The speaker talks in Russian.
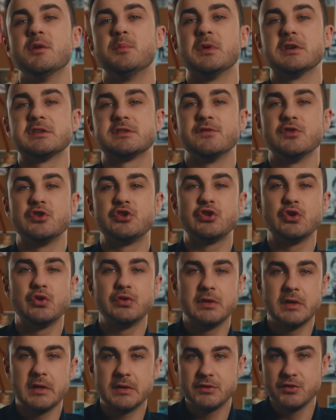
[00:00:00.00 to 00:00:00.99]

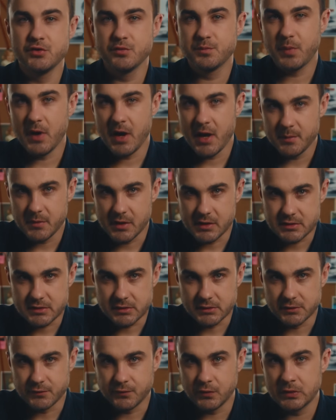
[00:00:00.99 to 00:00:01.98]
посвященные Дню памяти,
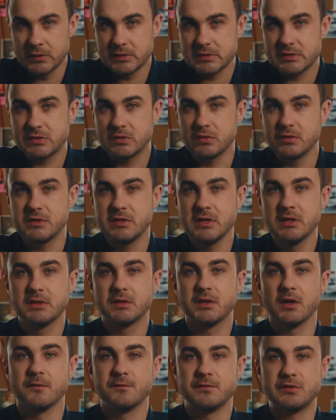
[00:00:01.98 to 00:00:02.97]
двое
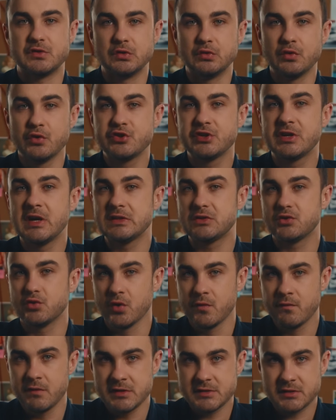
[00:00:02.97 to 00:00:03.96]
студентов всю ночь
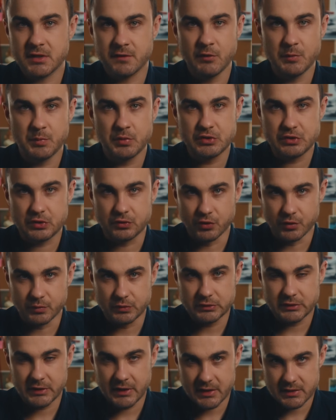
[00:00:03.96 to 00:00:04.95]
готовились к выпускному
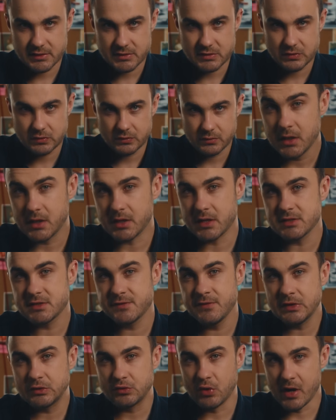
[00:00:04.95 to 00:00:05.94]
тесту. К
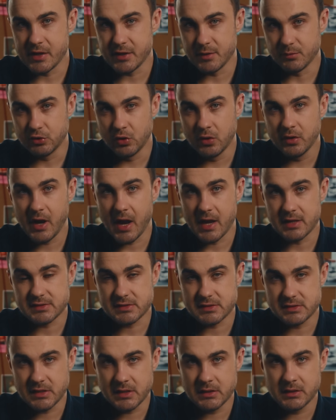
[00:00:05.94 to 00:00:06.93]
рассвету они многое
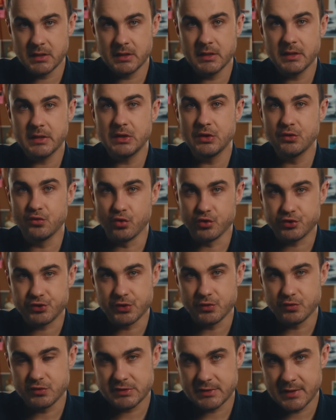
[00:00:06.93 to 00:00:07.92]
сделали и
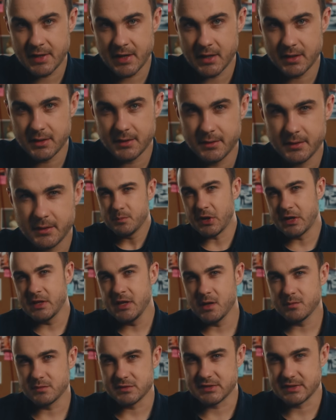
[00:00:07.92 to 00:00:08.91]
очень устали.
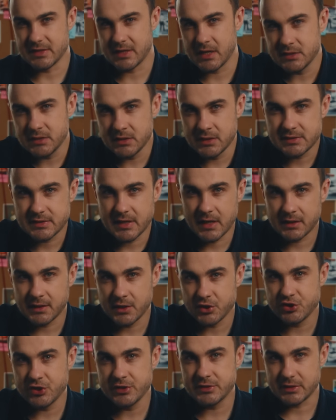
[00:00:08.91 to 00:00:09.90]
Парням захотелось
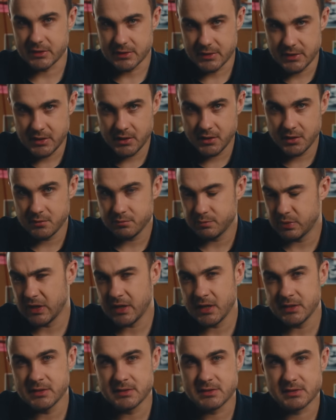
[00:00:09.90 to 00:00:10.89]
отложить книги,
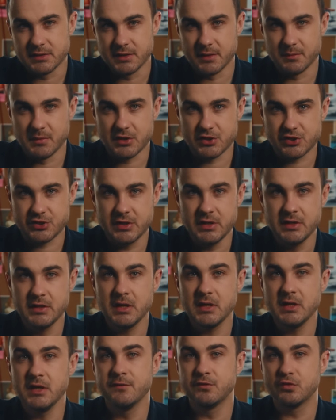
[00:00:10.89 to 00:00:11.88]
прокатиться на машине
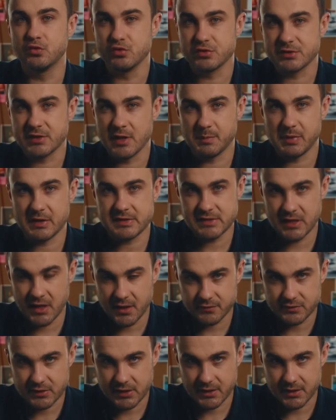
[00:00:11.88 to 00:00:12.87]
и вкусно
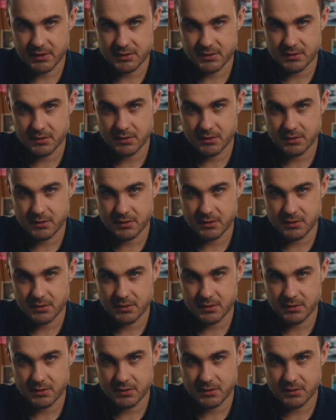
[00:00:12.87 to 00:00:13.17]
позавтракать.